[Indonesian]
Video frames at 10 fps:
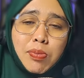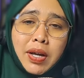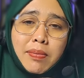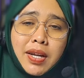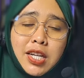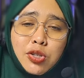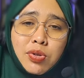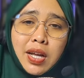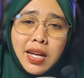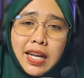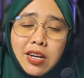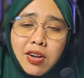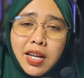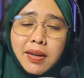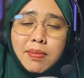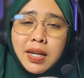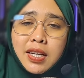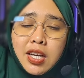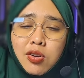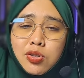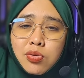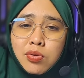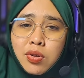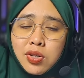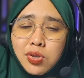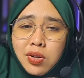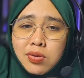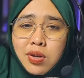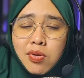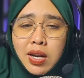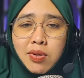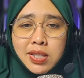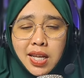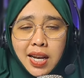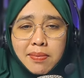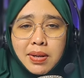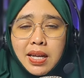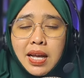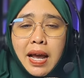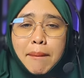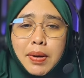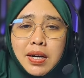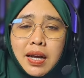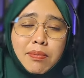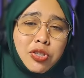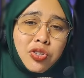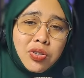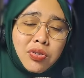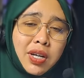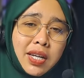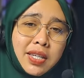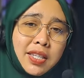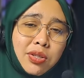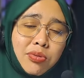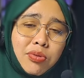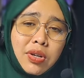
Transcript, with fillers: Sebagaimana disunahkan oleh baginda Rasulullah saw pernah mencontohkan itu.